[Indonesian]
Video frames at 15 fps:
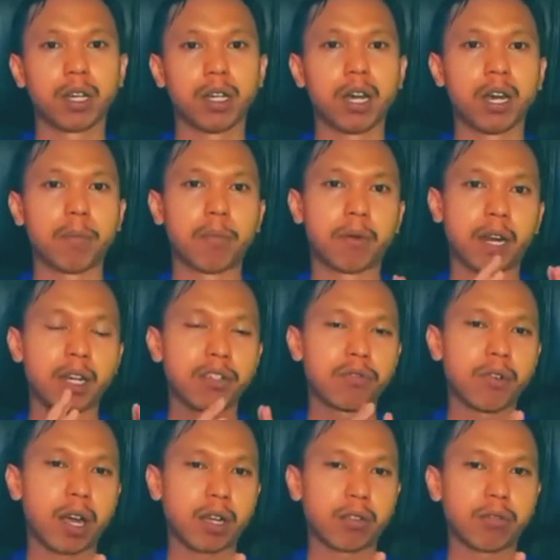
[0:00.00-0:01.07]
dalam
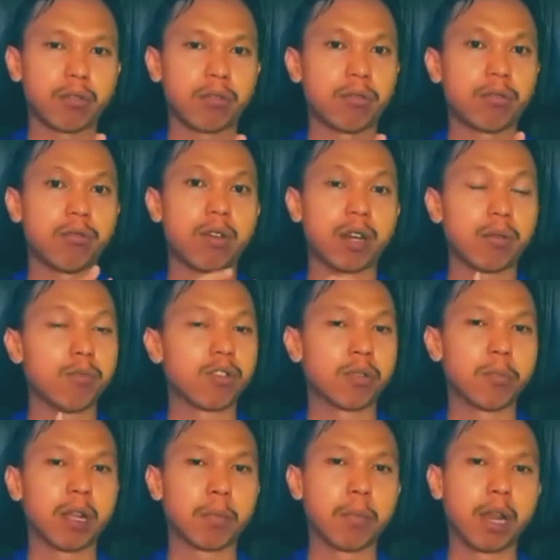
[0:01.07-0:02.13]
range waktu
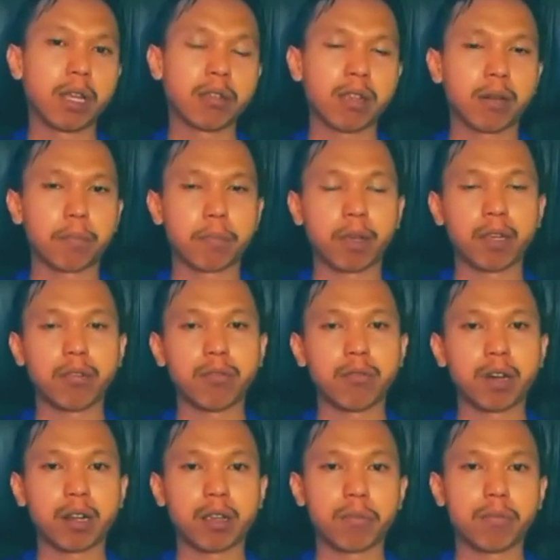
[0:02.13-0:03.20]
2019 sampai
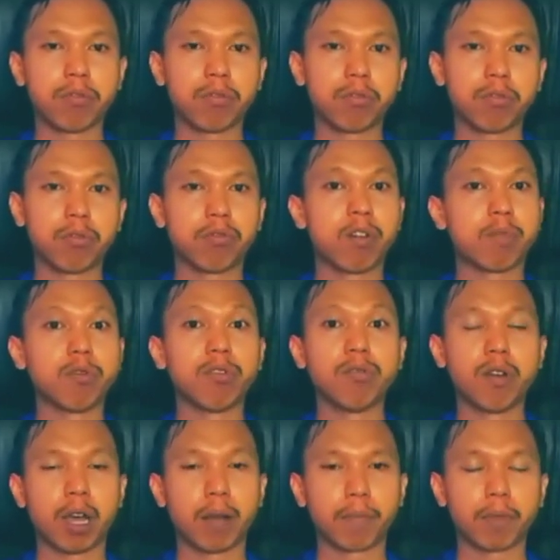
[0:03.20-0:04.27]
2022.
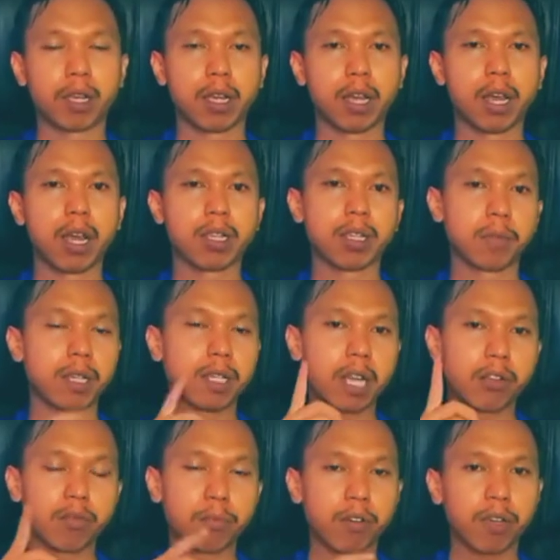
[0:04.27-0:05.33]
Sebenarnya
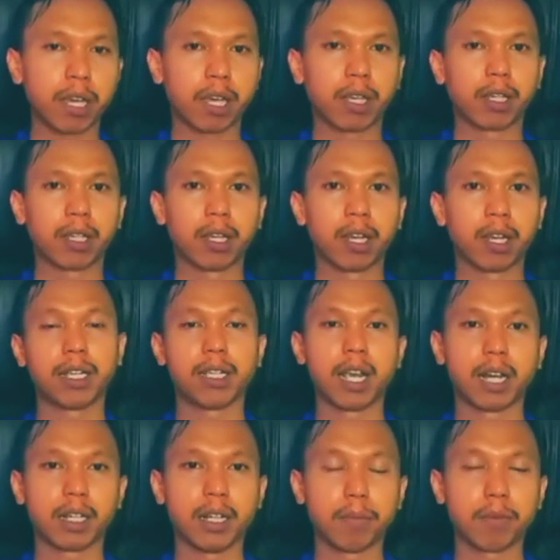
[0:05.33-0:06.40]
satu proyek,
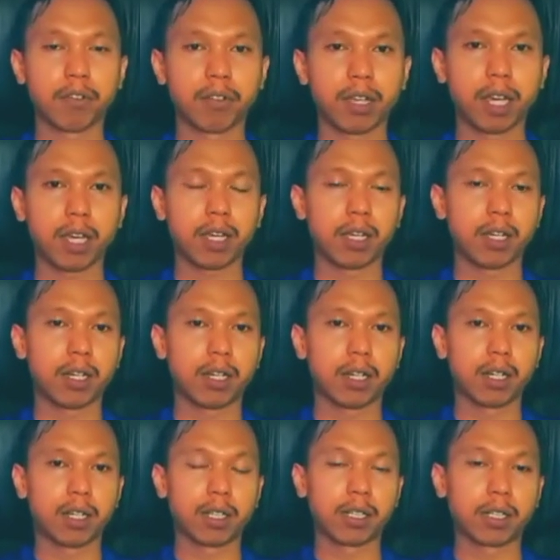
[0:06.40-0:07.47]
yakni proyek e,
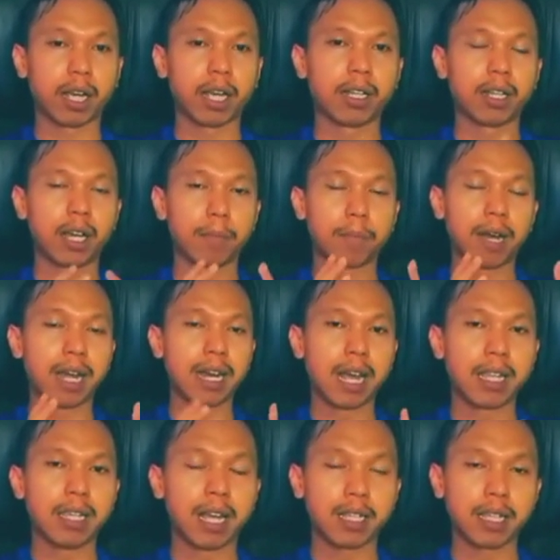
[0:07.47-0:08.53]
terkait dengan
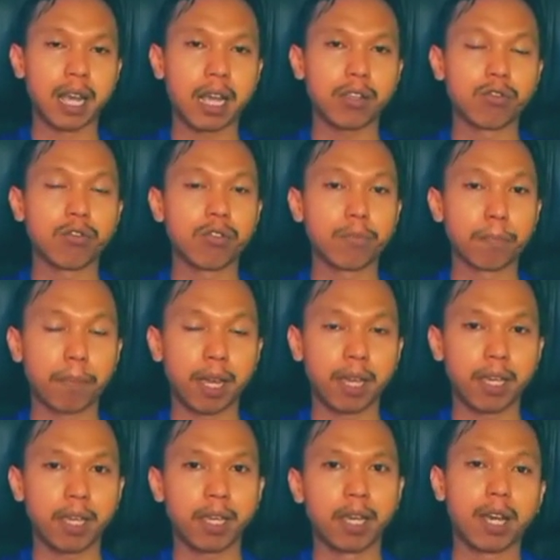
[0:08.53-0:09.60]
pengadaan jasa,
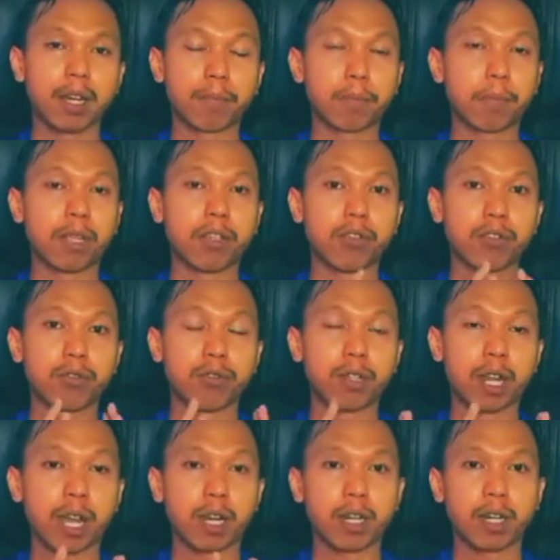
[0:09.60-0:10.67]
survei dan
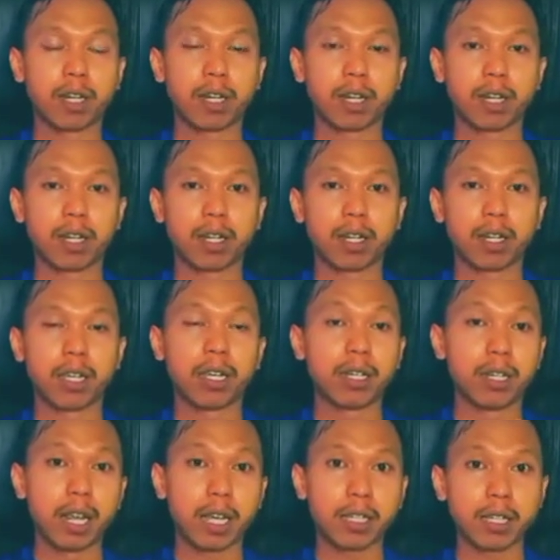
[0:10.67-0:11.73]
penyusunan e,
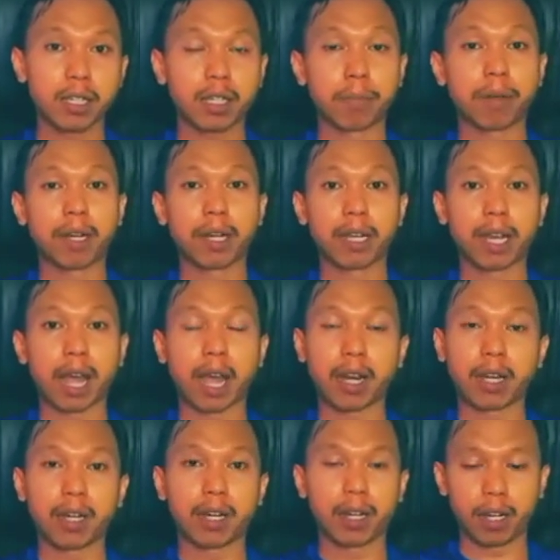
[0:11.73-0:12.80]
indeks
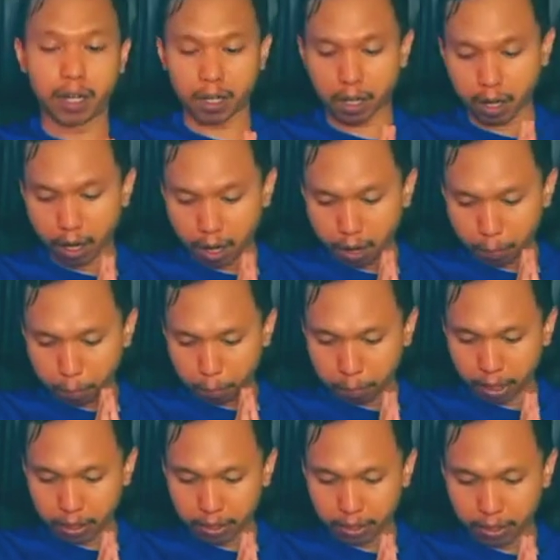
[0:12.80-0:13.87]
kemerdekaan
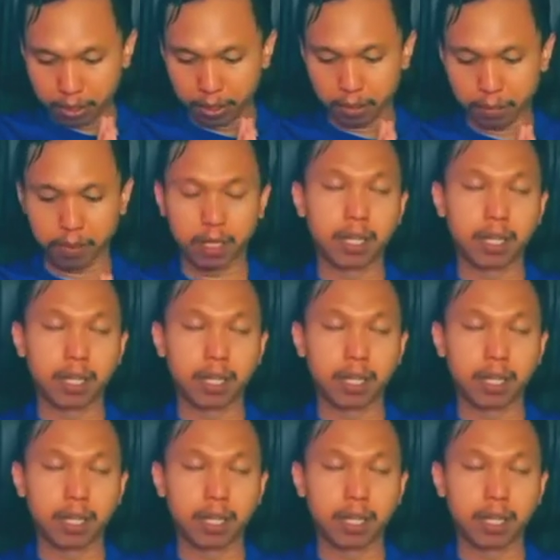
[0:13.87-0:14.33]
pers